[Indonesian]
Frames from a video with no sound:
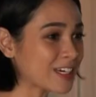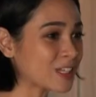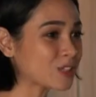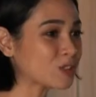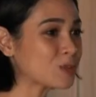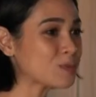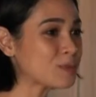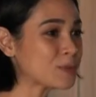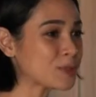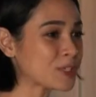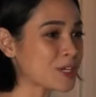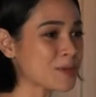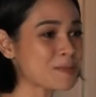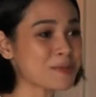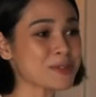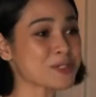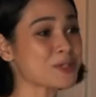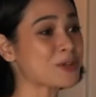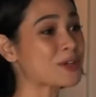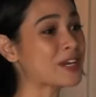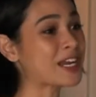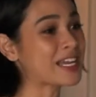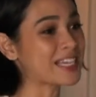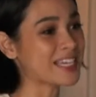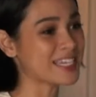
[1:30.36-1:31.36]
itu punya
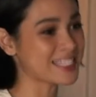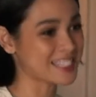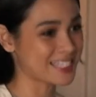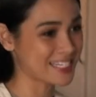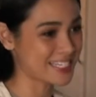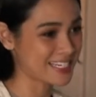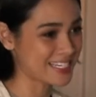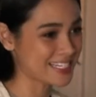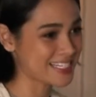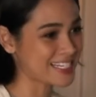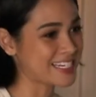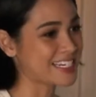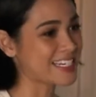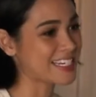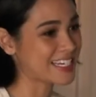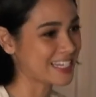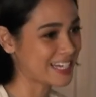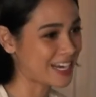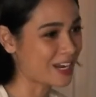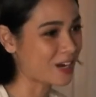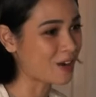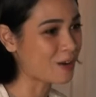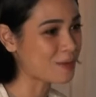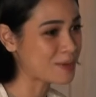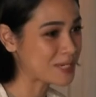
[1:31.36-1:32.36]
pesonanya sendiri-sendiri
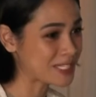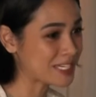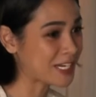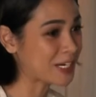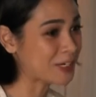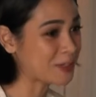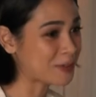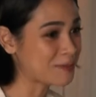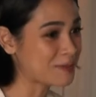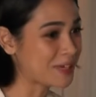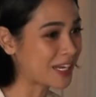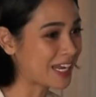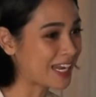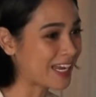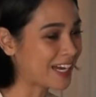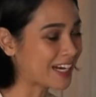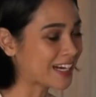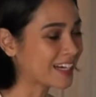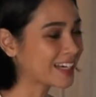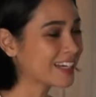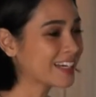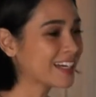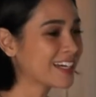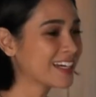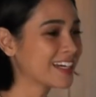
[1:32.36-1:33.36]
kalau bisa aku bilang
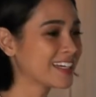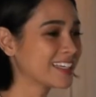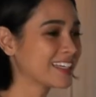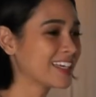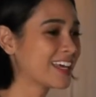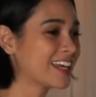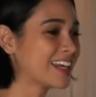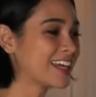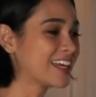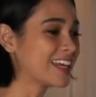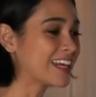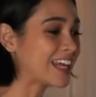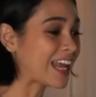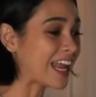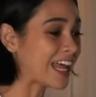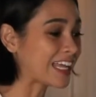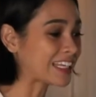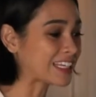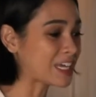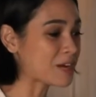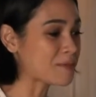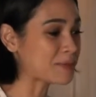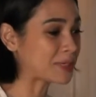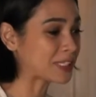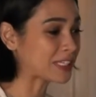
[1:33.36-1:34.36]
jadi di
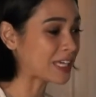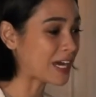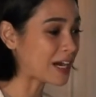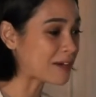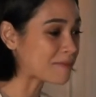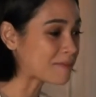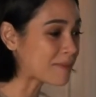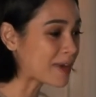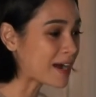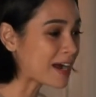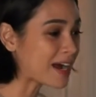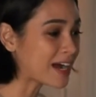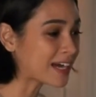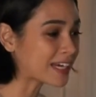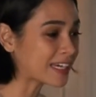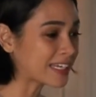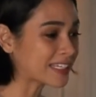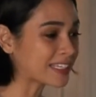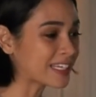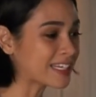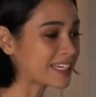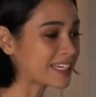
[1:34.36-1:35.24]
lantai pertama kita